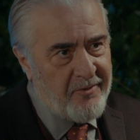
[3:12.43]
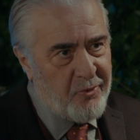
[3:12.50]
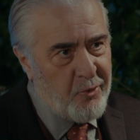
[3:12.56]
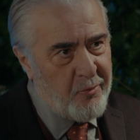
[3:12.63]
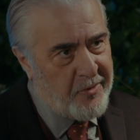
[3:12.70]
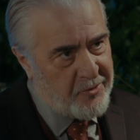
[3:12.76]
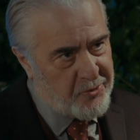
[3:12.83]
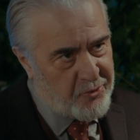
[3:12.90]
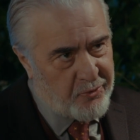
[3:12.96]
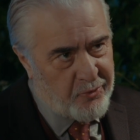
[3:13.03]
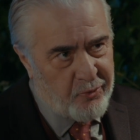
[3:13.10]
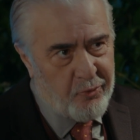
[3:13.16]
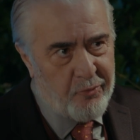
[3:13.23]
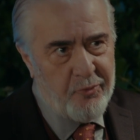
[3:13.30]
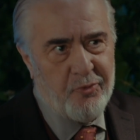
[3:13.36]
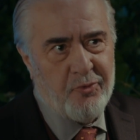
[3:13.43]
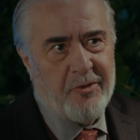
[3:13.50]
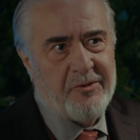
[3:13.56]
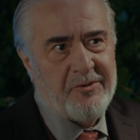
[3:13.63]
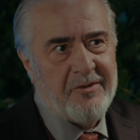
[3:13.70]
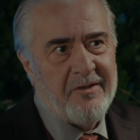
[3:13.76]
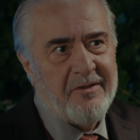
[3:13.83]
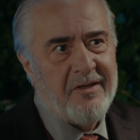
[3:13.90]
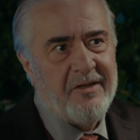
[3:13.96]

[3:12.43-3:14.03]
Ömer çok kötü bir süreçten